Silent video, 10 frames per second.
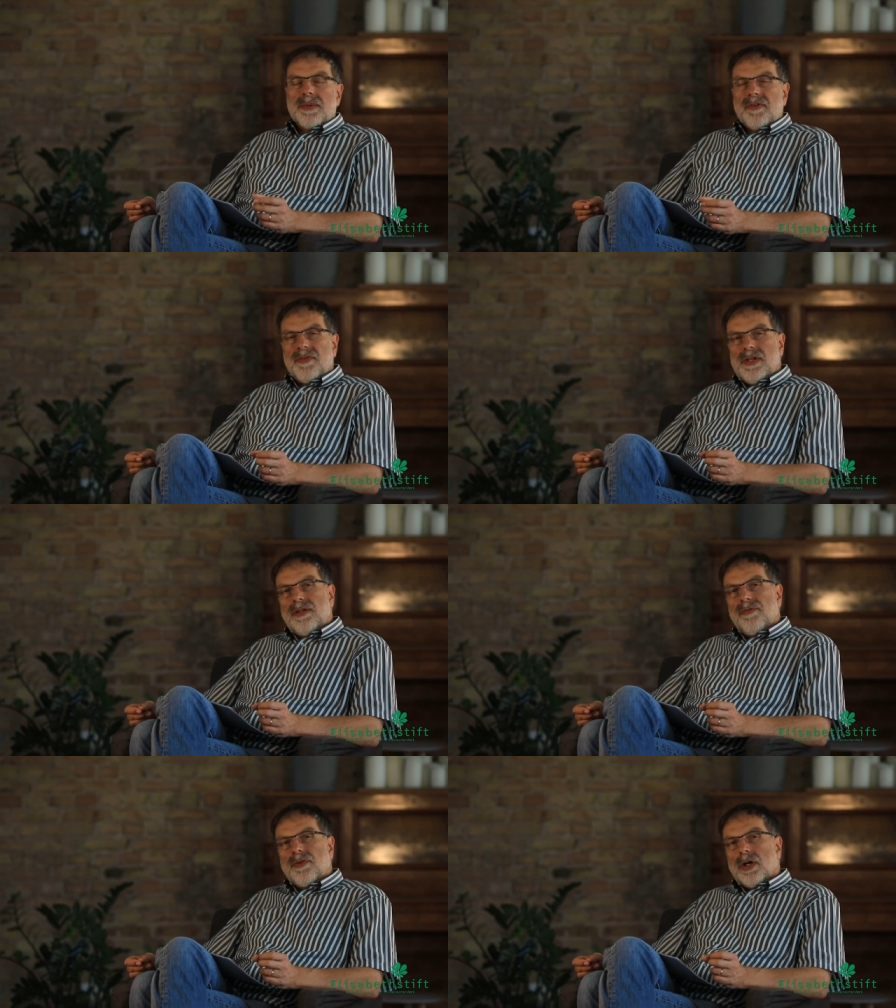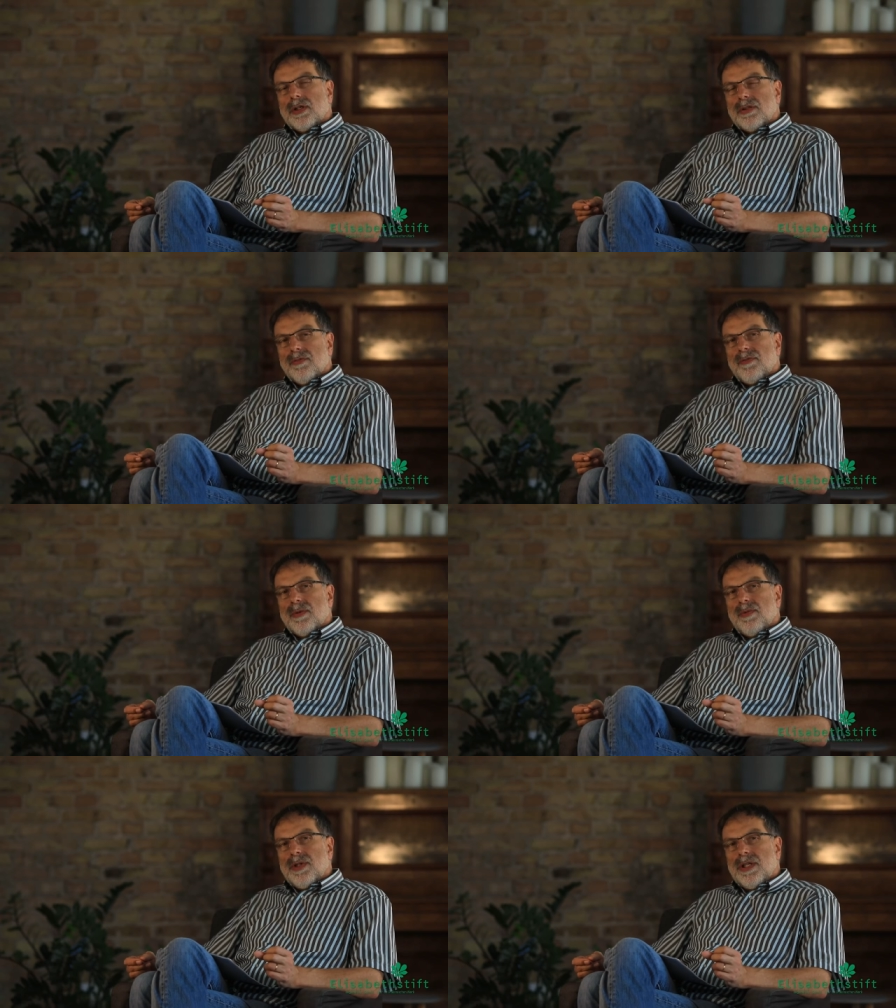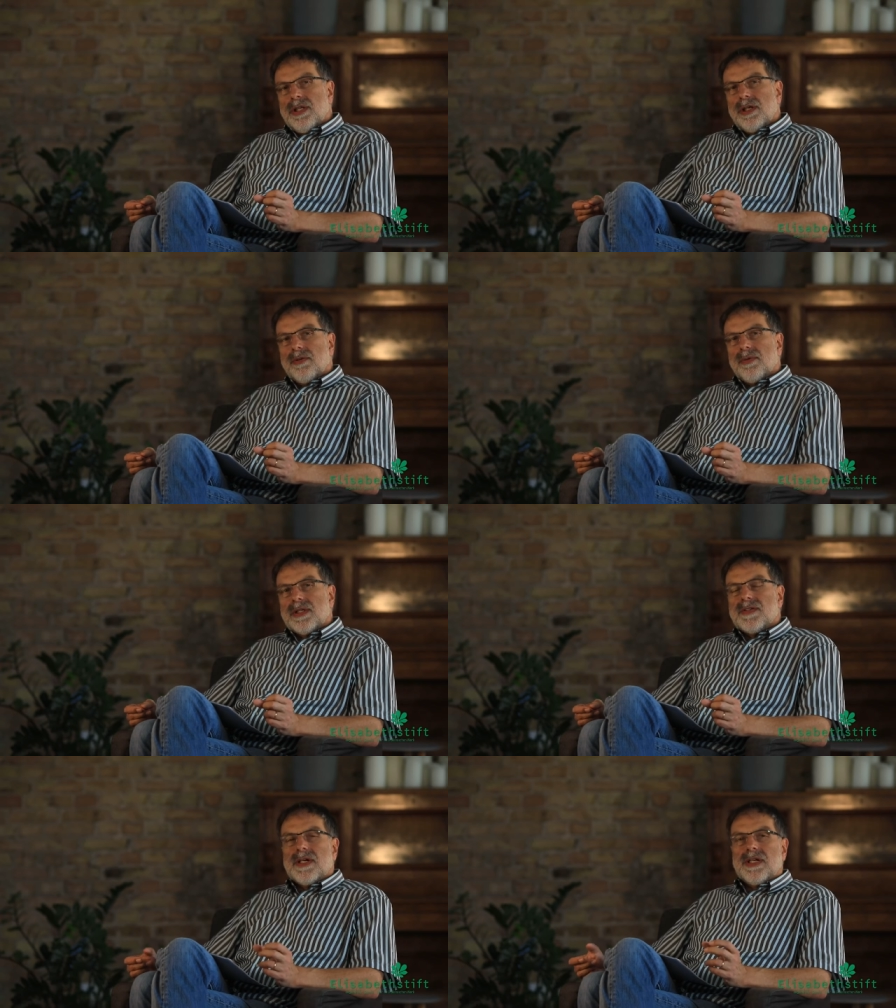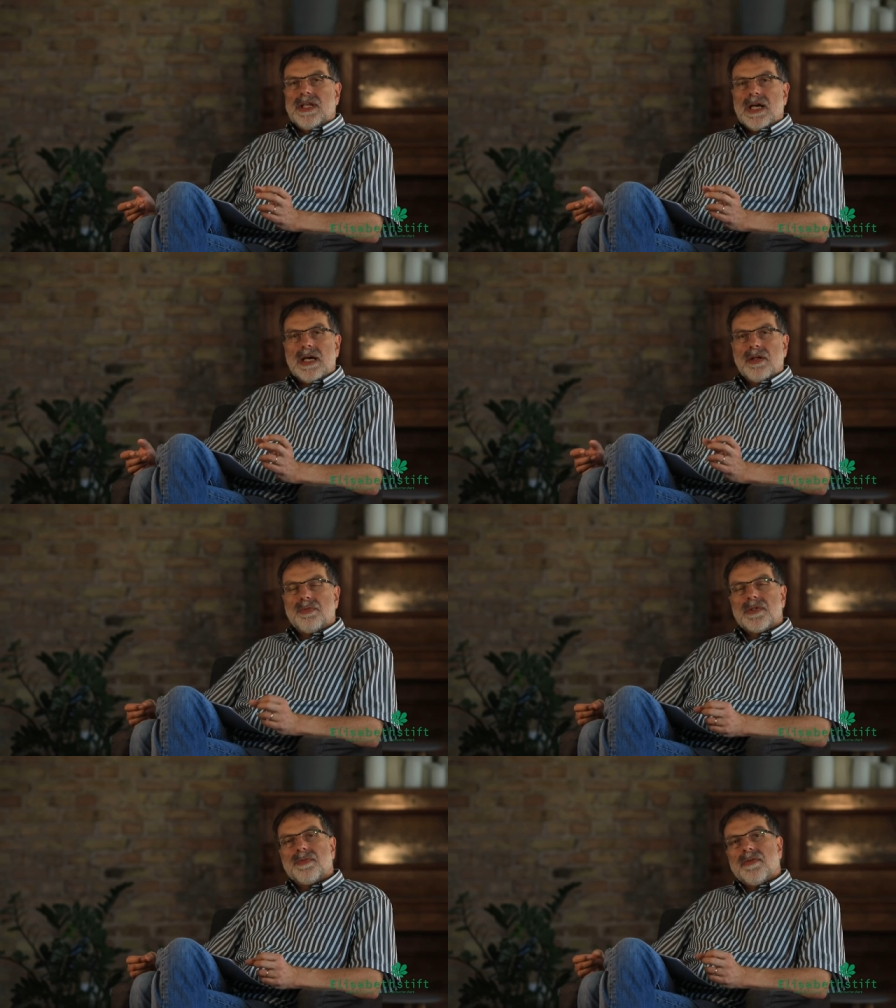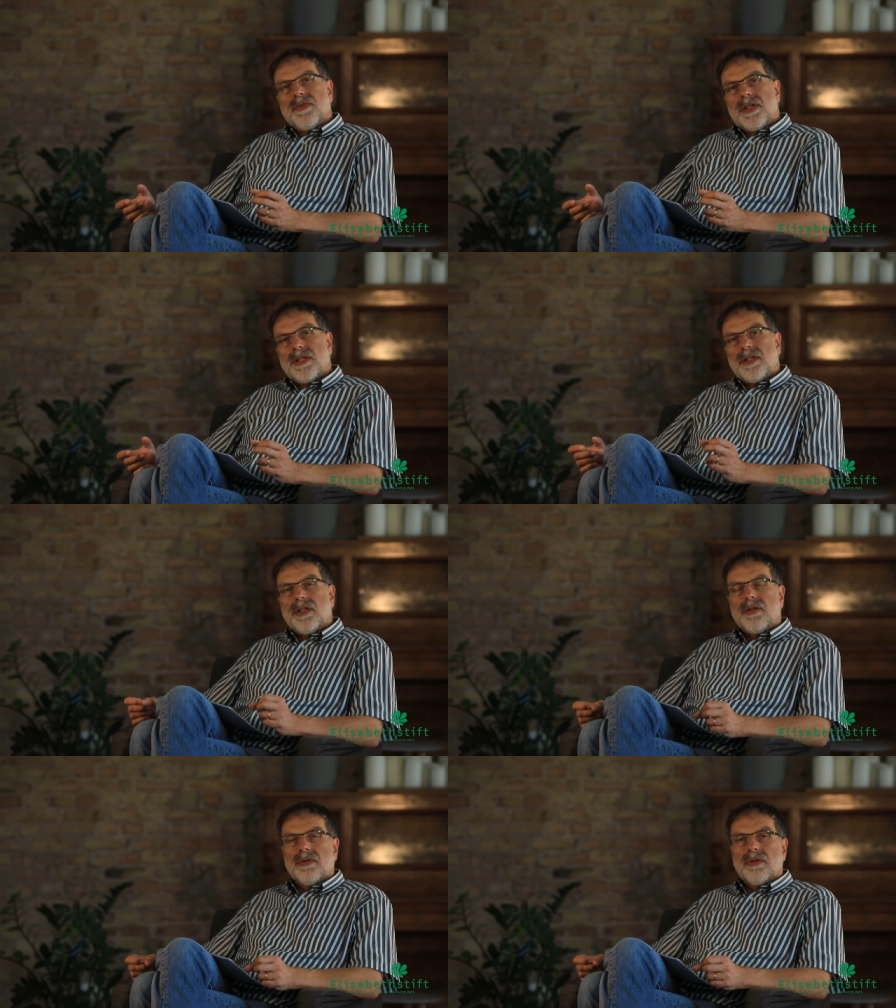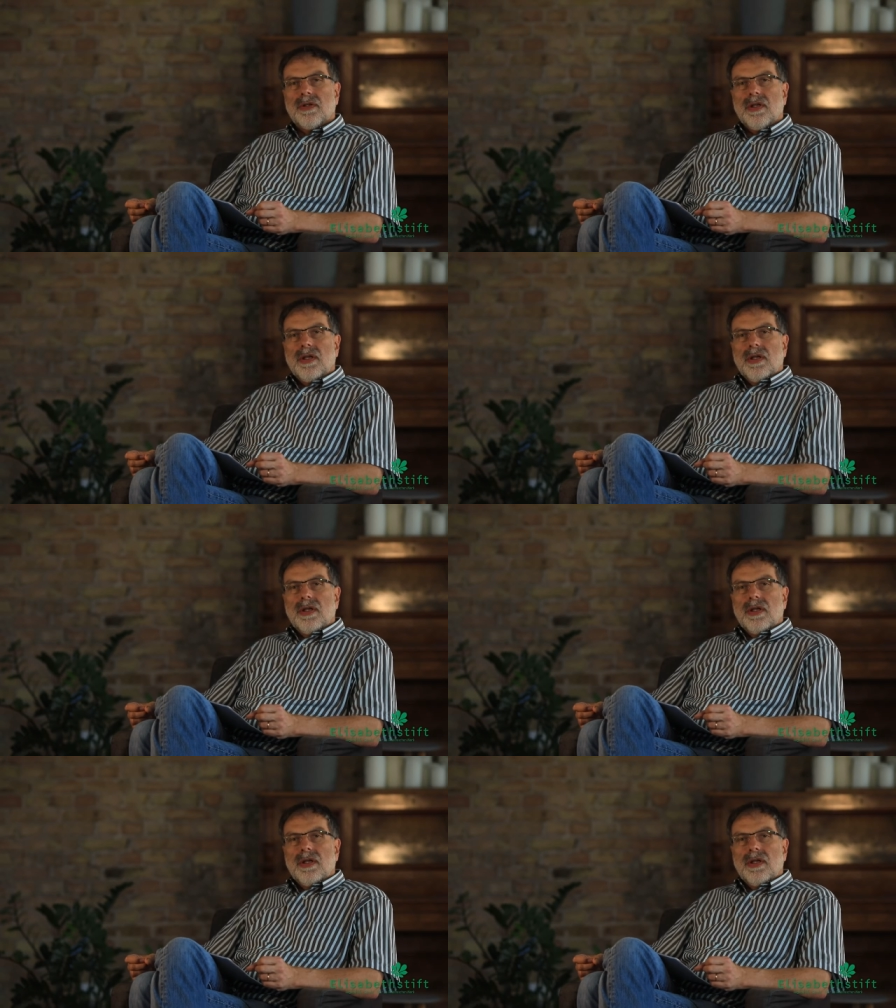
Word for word: mit vielen Worten formulieren und kann sagen, ja, du bist mir wichtig und